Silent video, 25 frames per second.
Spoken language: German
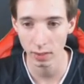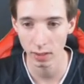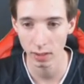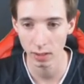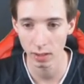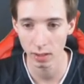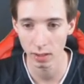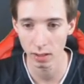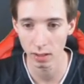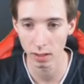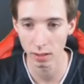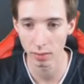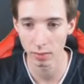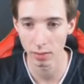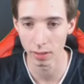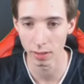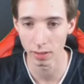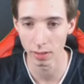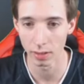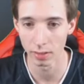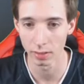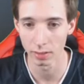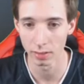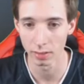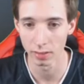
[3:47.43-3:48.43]

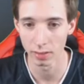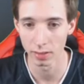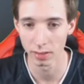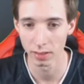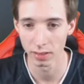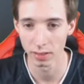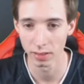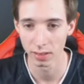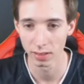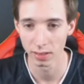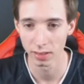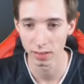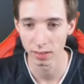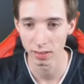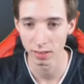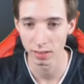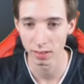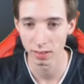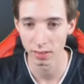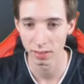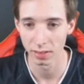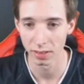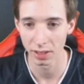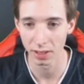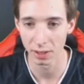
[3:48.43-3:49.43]
Aber
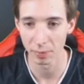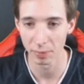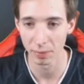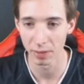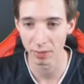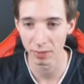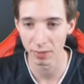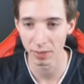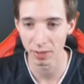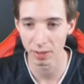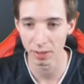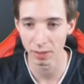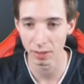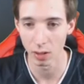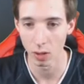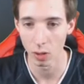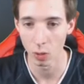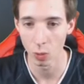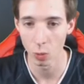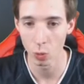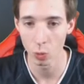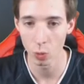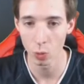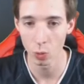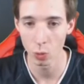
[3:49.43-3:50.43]
nicht mal wieder...
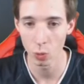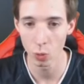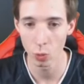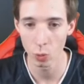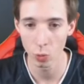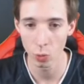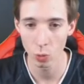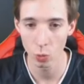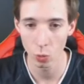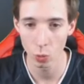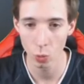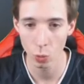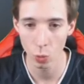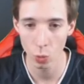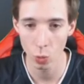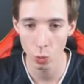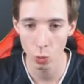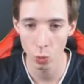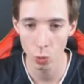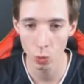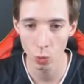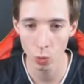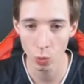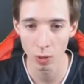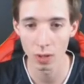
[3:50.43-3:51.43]

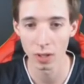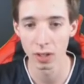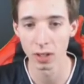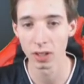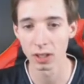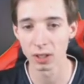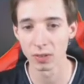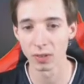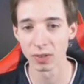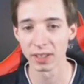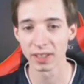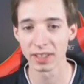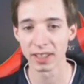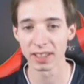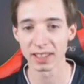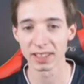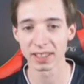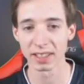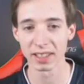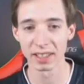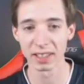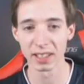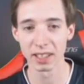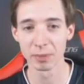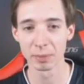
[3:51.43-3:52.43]
Uh, wollte ich gerade
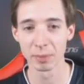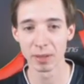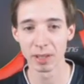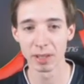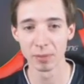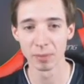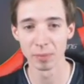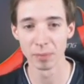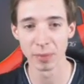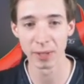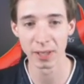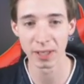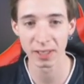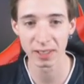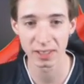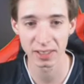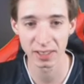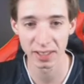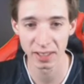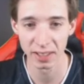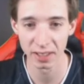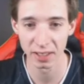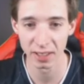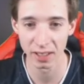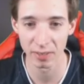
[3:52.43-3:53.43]
sagen, nicht mal ein Pink
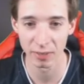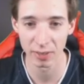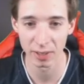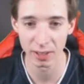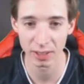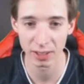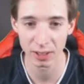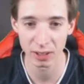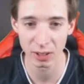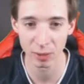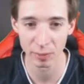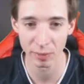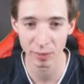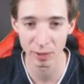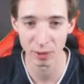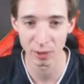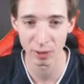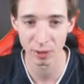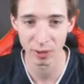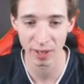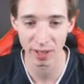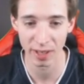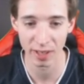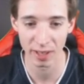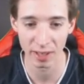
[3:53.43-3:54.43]
Skin, aber es kommt dann
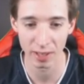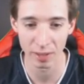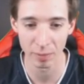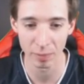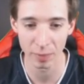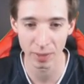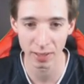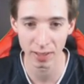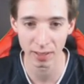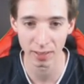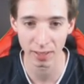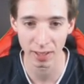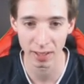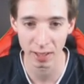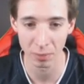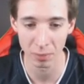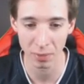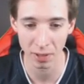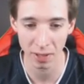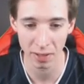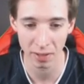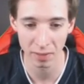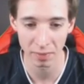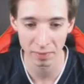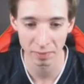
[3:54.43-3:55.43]
doch einer in Battle Game
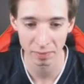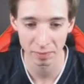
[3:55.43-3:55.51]
rein.